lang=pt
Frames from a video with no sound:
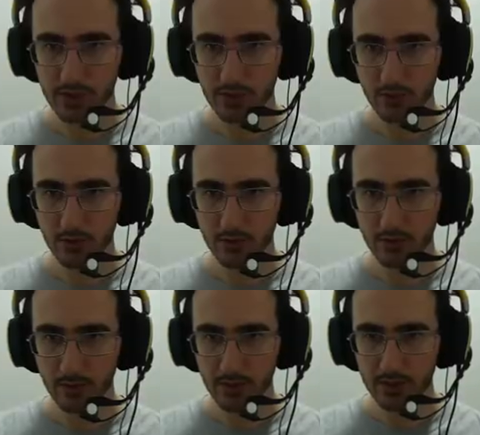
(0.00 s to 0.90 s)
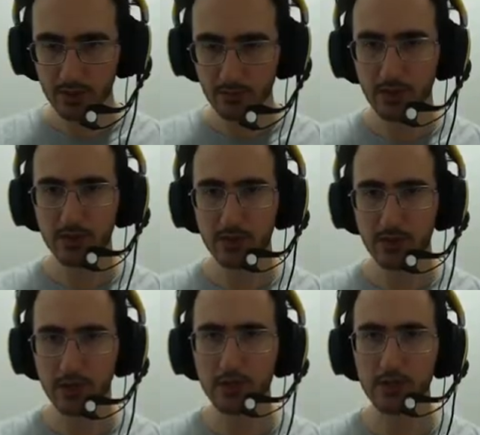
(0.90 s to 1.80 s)
abordou a parte de
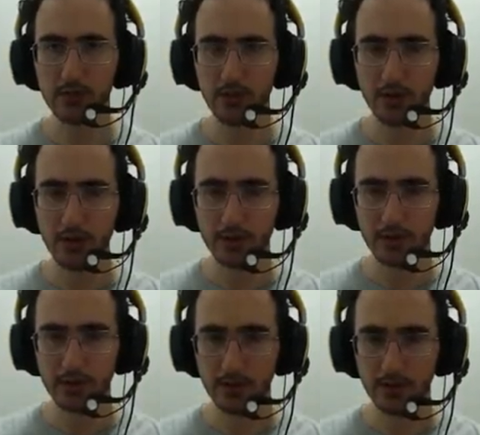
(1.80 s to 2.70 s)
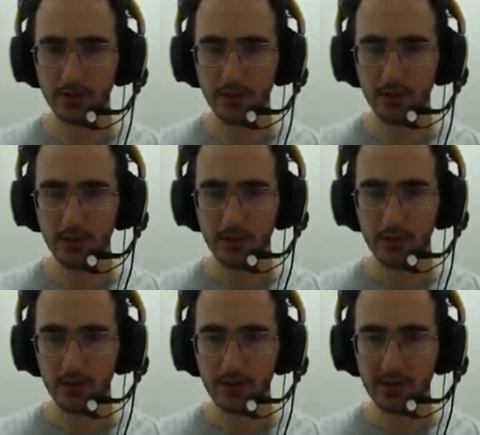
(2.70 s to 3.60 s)
baixo, eu acho.
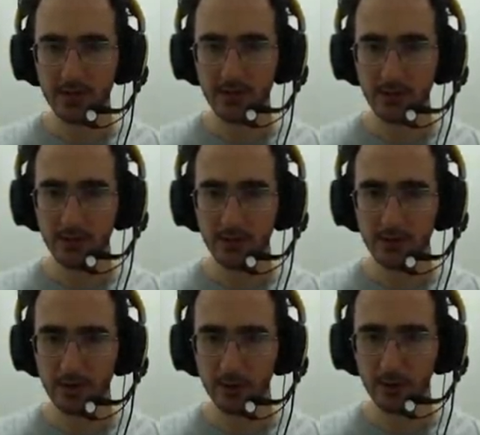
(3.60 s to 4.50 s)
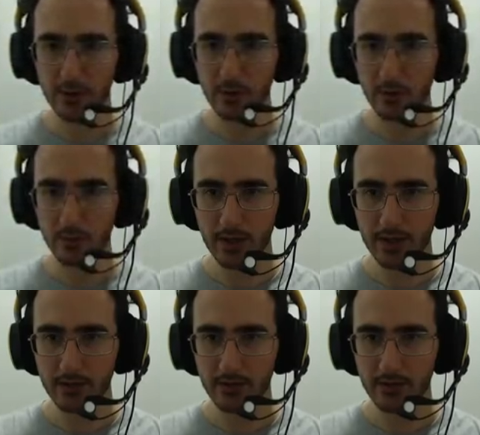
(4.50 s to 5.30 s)
Talvez esse vídeo não vai ficar muito completo,